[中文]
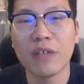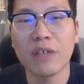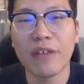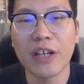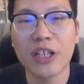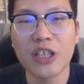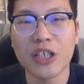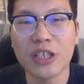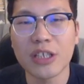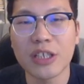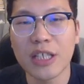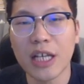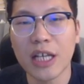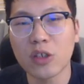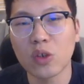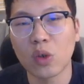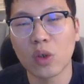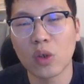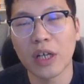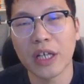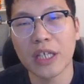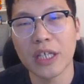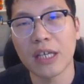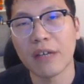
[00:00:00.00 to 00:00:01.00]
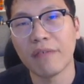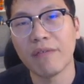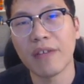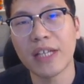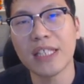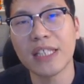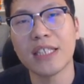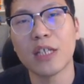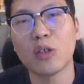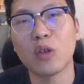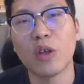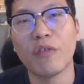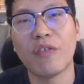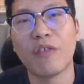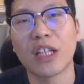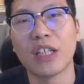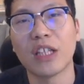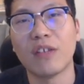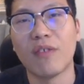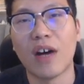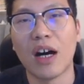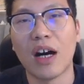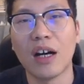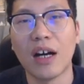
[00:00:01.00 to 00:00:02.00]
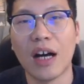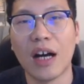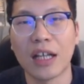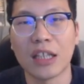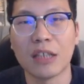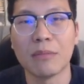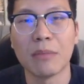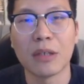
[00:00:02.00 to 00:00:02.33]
因为直接就可以威胁对方的王啊。